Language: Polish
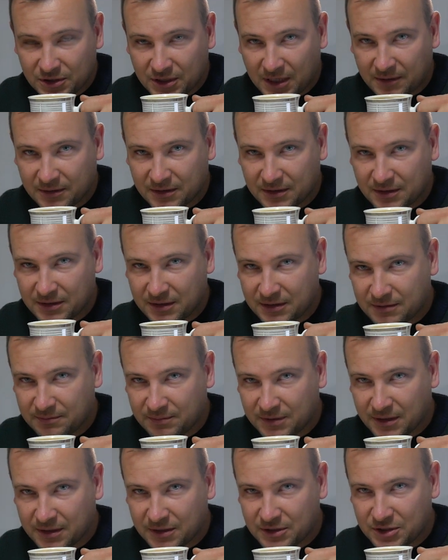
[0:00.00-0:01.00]
Że ja
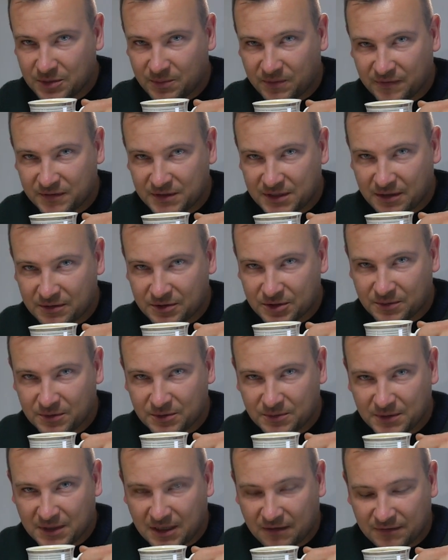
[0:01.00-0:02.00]
kiedyś ci powiedziałam,
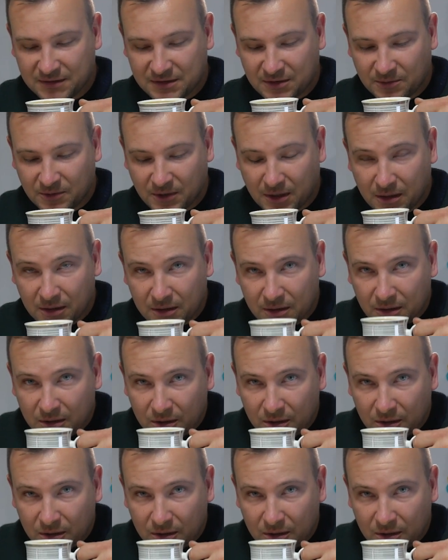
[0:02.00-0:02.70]
żebyś mi kawę zrobiła?